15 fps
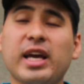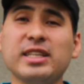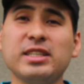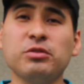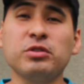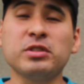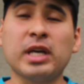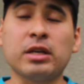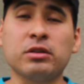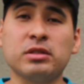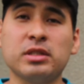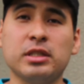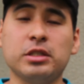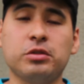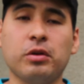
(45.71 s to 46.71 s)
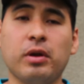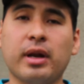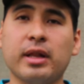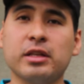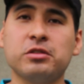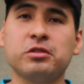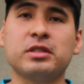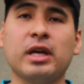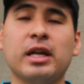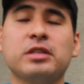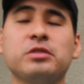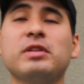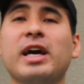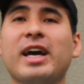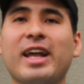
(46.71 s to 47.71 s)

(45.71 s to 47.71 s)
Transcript: Hace unos años inició en redes sociales una